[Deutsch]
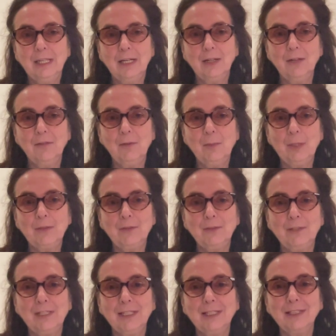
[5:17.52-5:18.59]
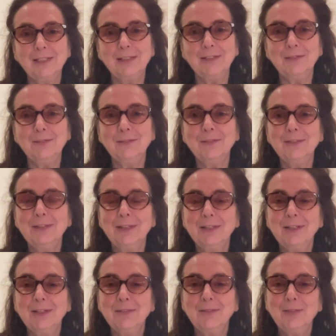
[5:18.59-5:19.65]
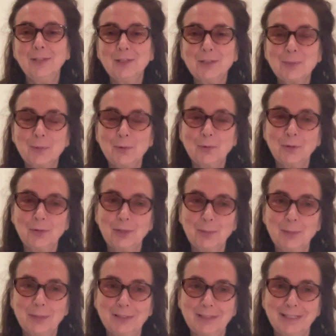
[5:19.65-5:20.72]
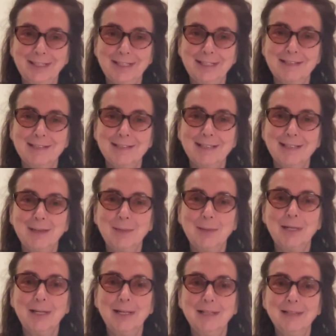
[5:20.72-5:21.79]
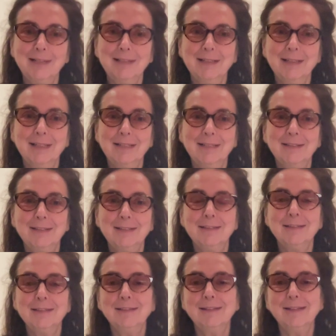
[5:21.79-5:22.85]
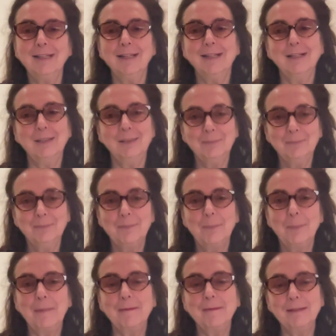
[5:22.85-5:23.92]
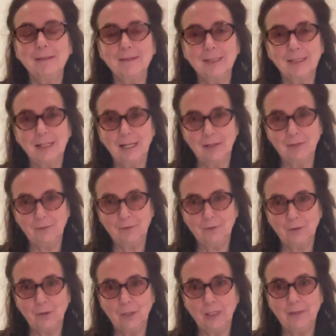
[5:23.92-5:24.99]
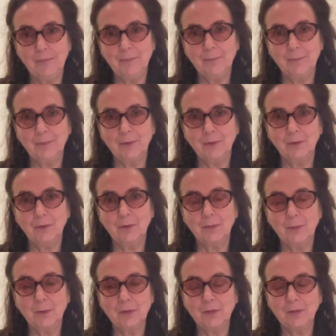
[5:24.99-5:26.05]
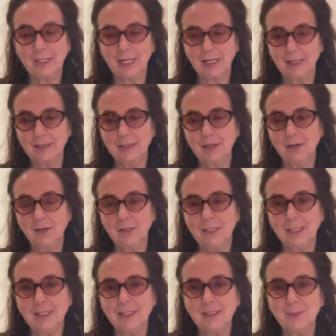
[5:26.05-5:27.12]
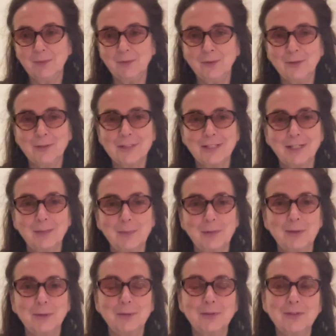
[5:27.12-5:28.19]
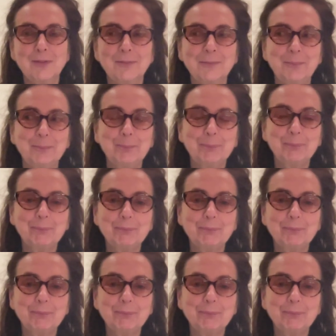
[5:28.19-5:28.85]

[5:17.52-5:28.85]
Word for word: auch wenn man vielleicht in Widerspruch damit geht. Aber sie sind sehr, sehr, sehr kraftvoll. Und ich möchte sie gerne auch hier in dem Vortrag benutzen.